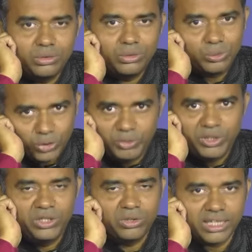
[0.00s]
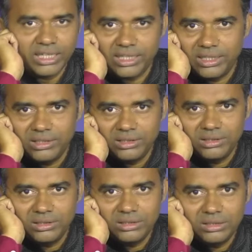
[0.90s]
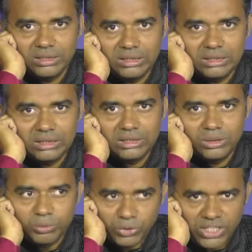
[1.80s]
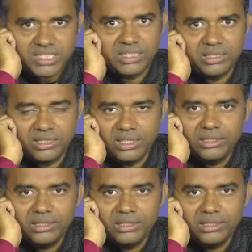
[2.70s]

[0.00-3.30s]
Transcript: উদ্বিগ্ন থাকেন প্রোটেকশন দেন